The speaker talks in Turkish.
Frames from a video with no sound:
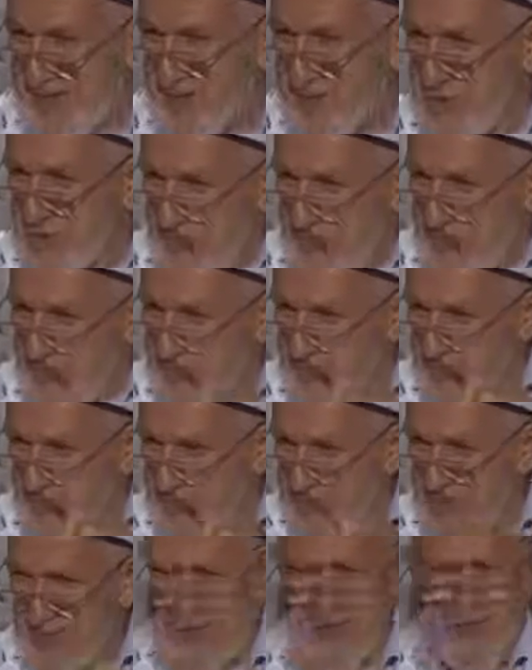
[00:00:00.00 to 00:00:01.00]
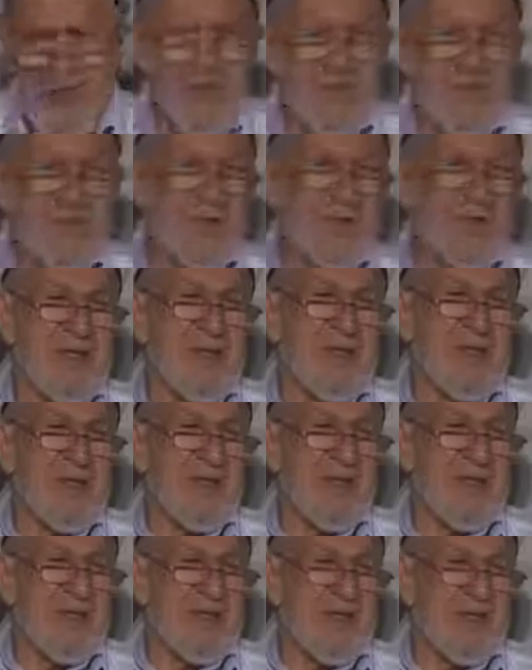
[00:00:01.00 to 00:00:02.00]
Kur'an'da var bu.
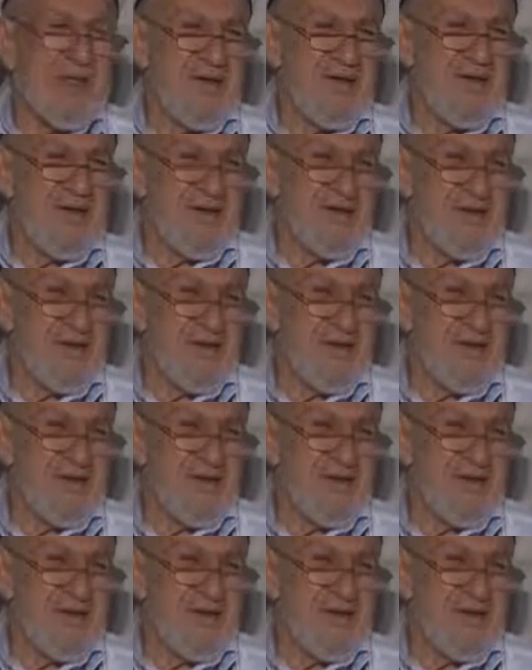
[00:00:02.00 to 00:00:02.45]
Evet.